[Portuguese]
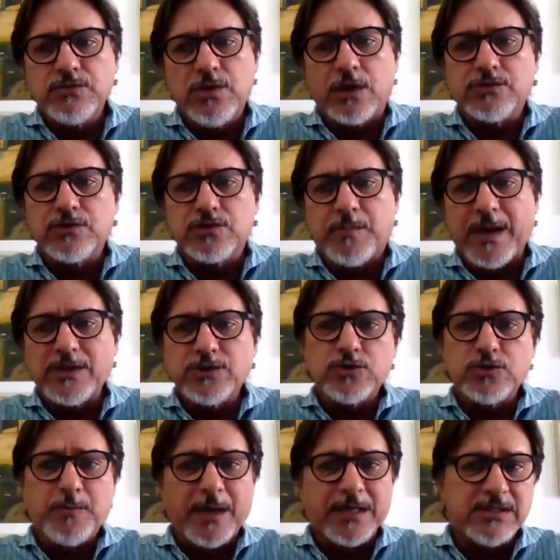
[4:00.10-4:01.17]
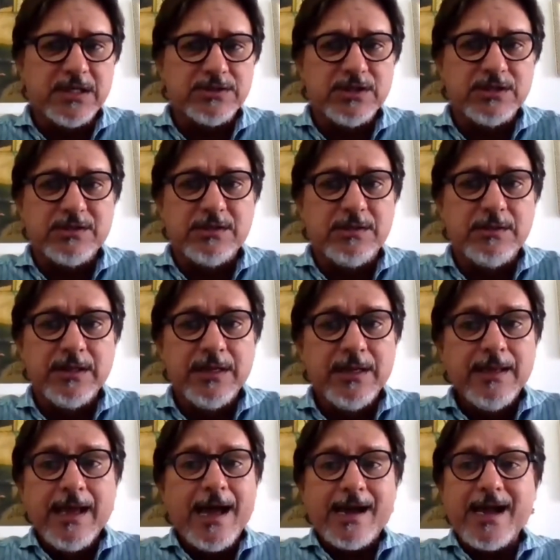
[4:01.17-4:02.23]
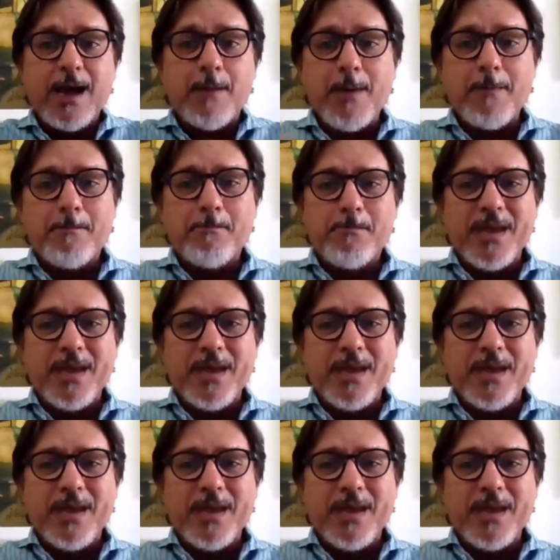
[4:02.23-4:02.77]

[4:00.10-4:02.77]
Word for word: os nossos pais, os pais que a gente acaba,